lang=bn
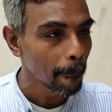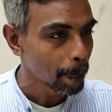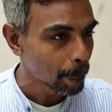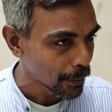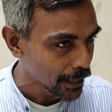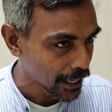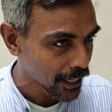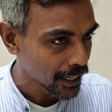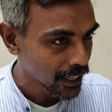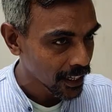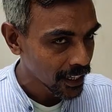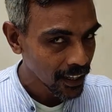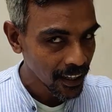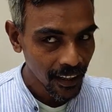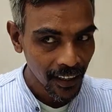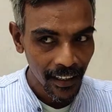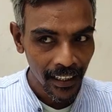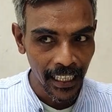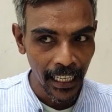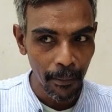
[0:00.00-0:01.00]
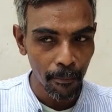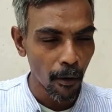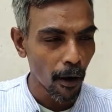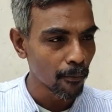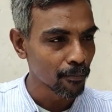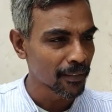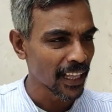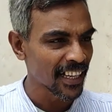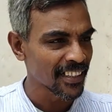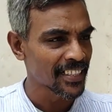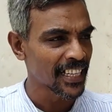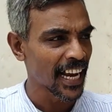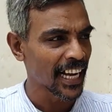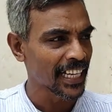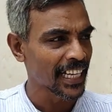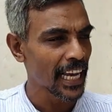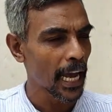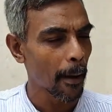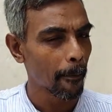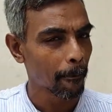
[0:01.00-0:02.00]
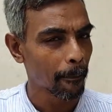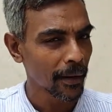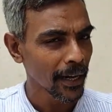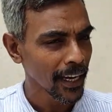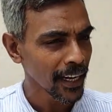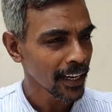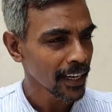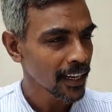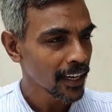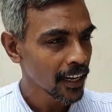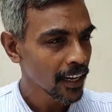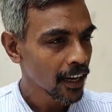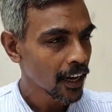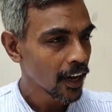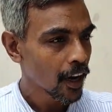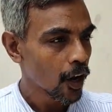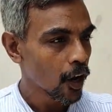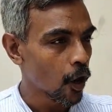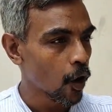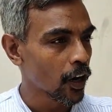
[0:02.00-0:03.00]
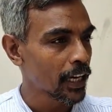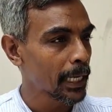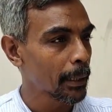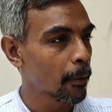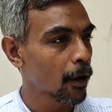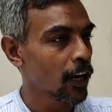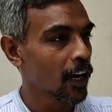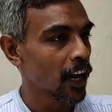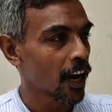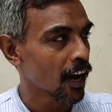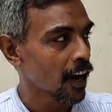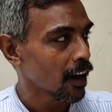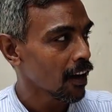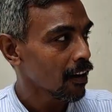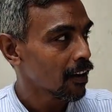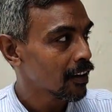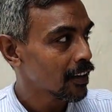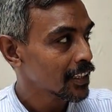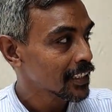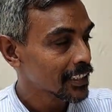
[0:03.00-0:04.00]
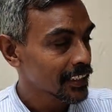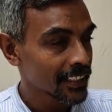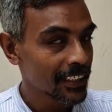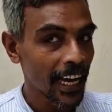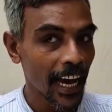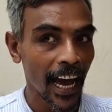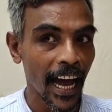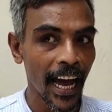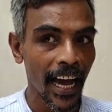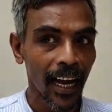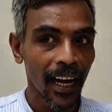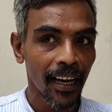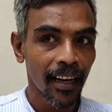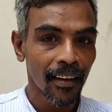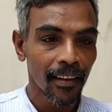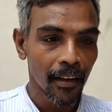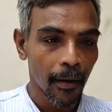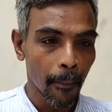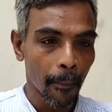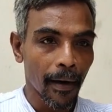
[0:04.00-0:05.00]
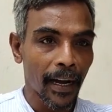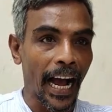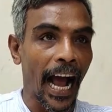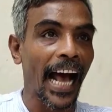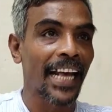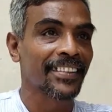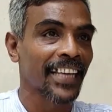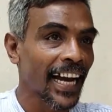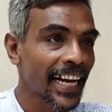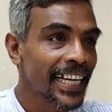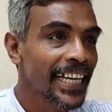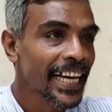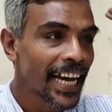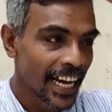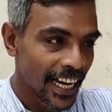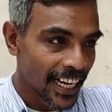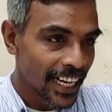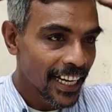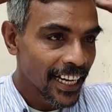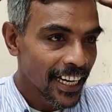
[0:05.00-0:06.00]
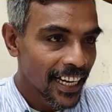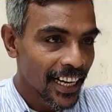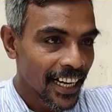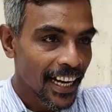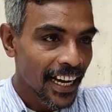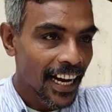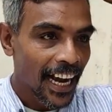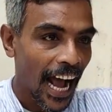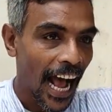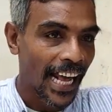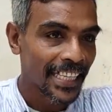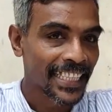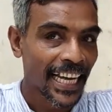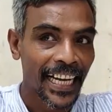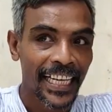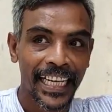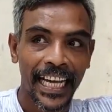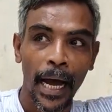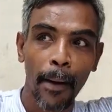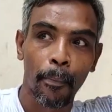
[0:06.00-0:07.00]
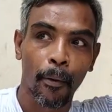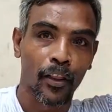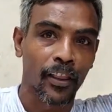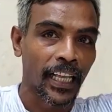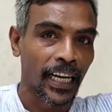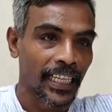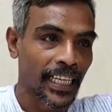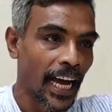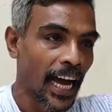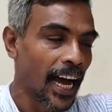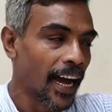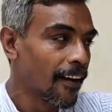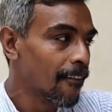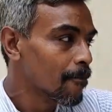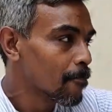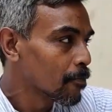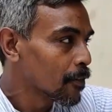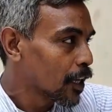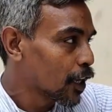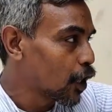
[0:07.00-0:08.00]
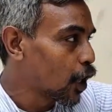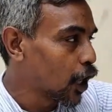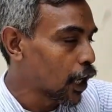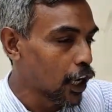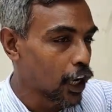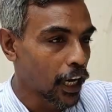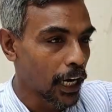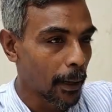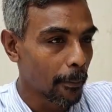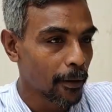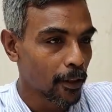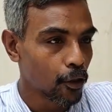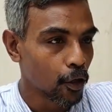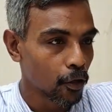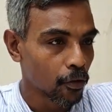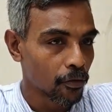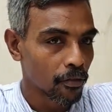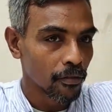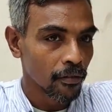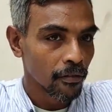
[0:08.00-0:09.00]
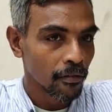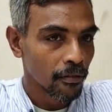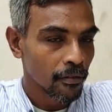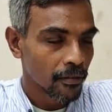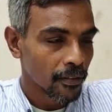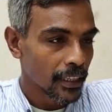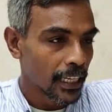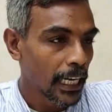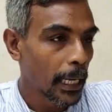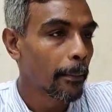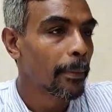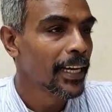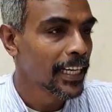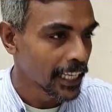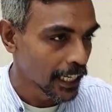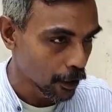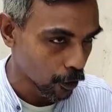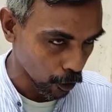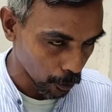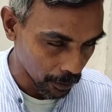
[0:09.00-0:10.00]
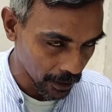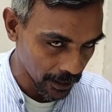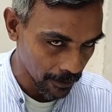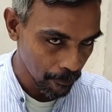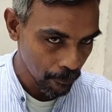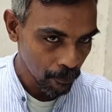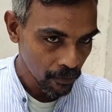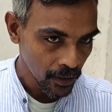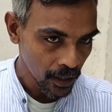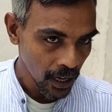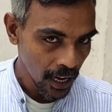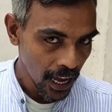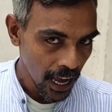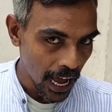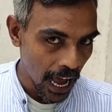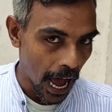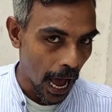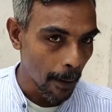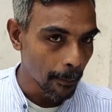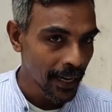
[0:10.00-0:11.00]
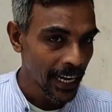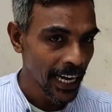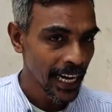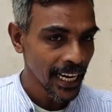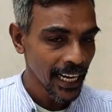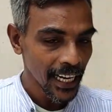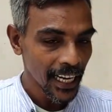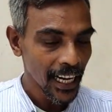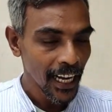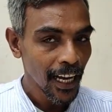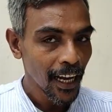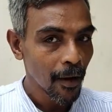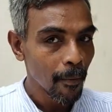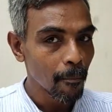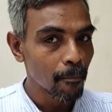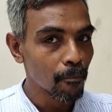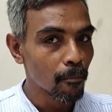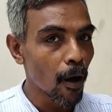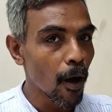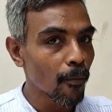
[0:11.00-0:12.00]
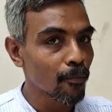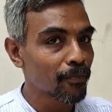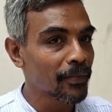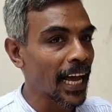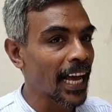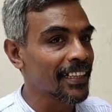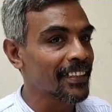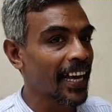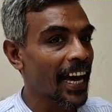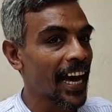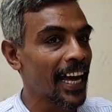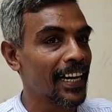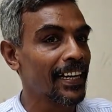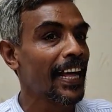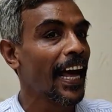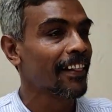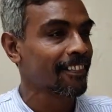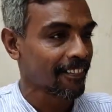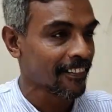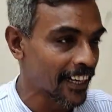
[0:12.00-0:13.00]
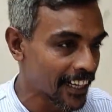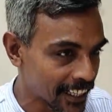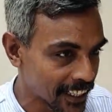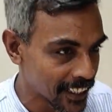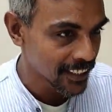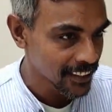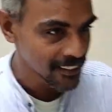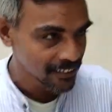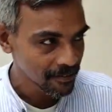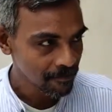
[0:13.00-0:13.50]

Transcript: এমপি কি মমতাজ না কি এমপি ও কি বললো যে খাসা নিয়ে খাঁচা নিয়ে প্রত্যেকটা ঘরে ঘরে বিদ্যুৎ নাকি বিক্রি করবে আমি মমতাজের নেত্রী